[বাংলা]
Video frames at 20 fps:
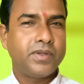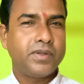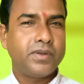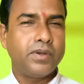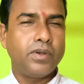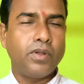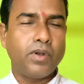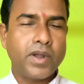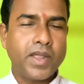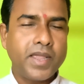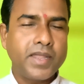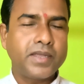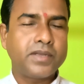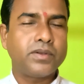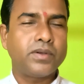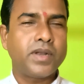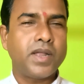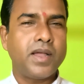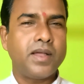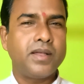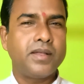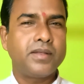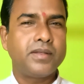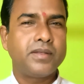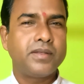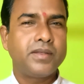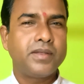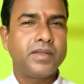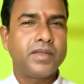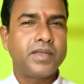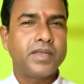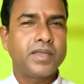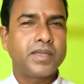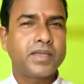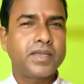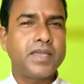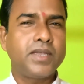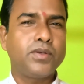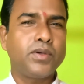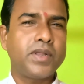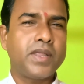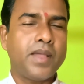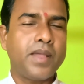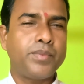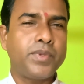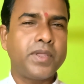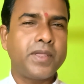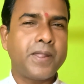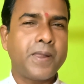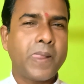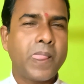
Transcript: লড়াই করা কি করে আমি